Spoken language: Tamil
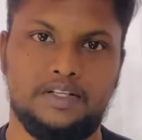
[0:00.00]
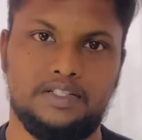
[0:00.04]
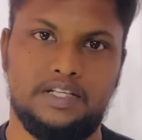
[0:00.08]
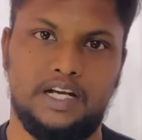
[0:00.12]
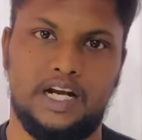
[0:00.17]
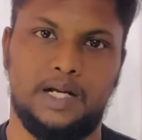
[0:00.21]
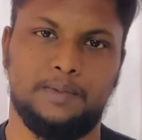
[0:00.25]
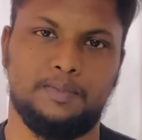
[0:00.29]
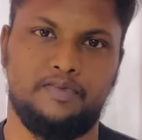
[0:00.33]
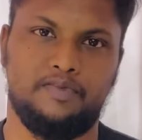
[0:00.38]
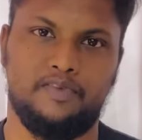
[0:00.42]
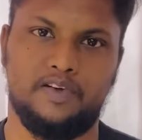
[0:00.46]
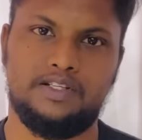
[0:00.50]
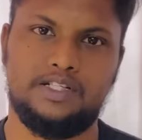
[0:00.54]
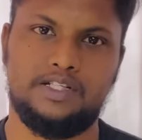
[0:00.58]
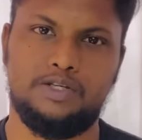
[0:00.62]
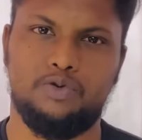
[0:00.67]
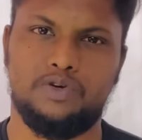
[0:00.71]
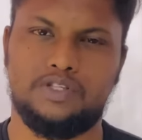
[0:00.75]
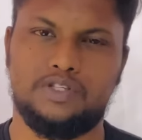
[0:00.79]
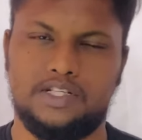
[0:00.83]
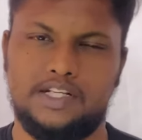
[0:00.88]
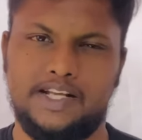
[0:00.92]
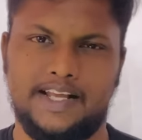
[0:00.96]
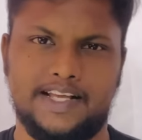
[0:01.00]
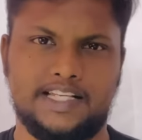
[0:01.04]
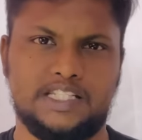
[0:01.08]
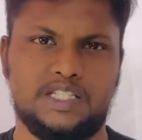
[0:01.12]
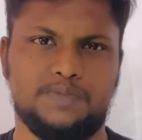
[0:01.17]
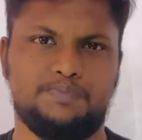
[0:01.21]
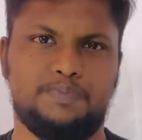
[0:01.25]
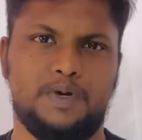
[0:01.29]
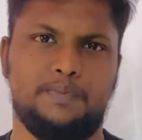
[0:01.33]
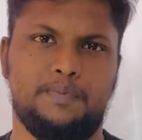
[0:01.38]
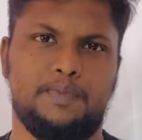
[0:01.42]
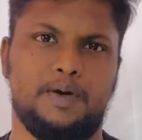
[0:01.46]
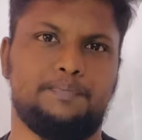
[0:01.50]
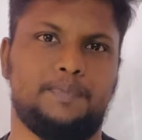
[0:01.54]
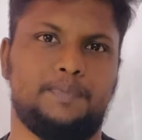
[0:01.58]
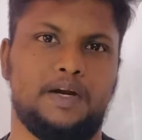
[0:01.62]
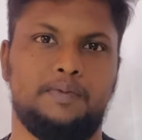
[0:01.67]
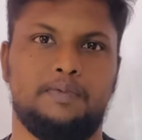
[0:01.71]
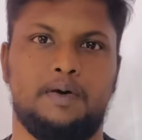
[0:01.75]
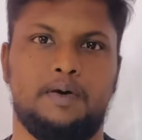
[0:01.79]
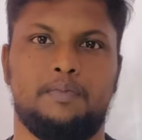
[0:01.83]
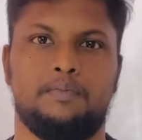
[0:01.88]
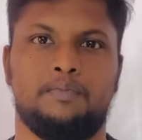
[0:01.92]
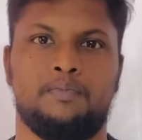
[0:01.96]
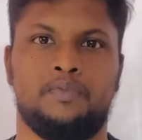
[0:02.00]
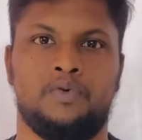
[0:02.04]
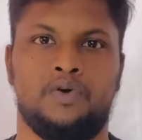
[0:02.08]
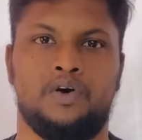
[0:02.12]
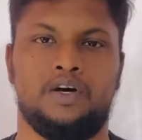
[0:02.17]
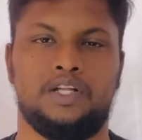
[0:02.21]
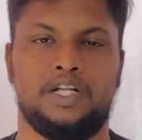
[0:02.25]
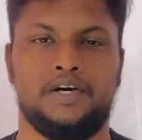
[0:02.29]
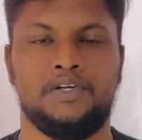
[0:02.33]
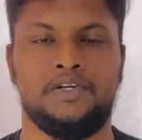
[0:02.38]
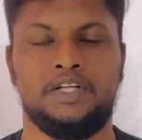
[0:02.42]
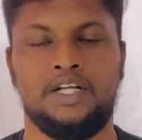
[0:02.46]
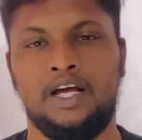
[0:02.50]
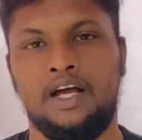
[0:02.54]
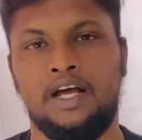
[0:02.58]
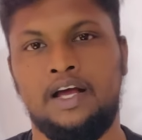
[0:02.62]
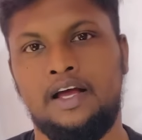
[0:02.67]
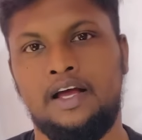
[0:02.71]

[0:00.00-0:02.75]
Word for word: சரி நம்ம ஃபஸ்ட்டு ஒரு சின்ன எக்ஸ்பெரிமெண்ட் பண்ணி பார்ப்போம் அதாவது